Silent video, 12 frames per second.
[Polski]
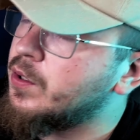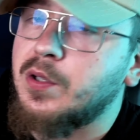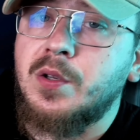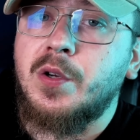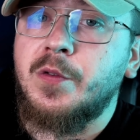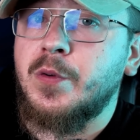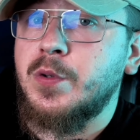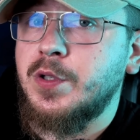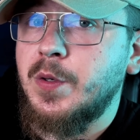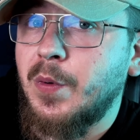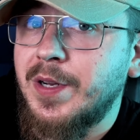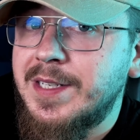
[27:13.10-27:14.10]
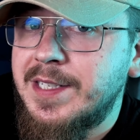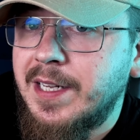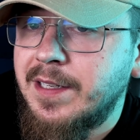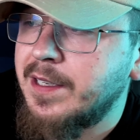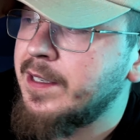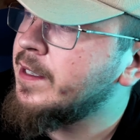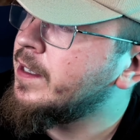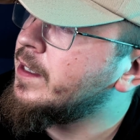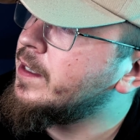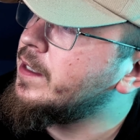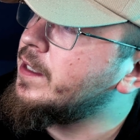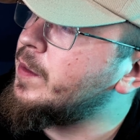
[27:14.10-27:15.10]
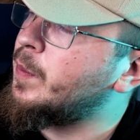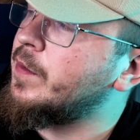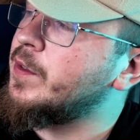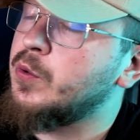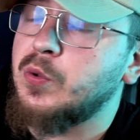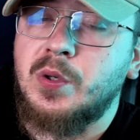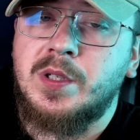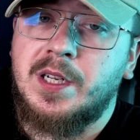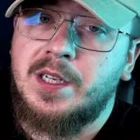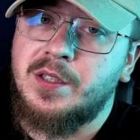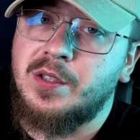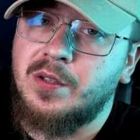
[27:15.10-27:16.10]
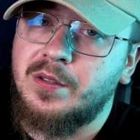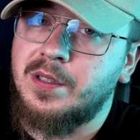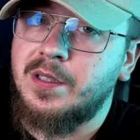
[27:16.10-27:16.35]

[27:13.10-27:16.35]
to tylko i wyłącznie moje zdanie i pewnie dużo zależy od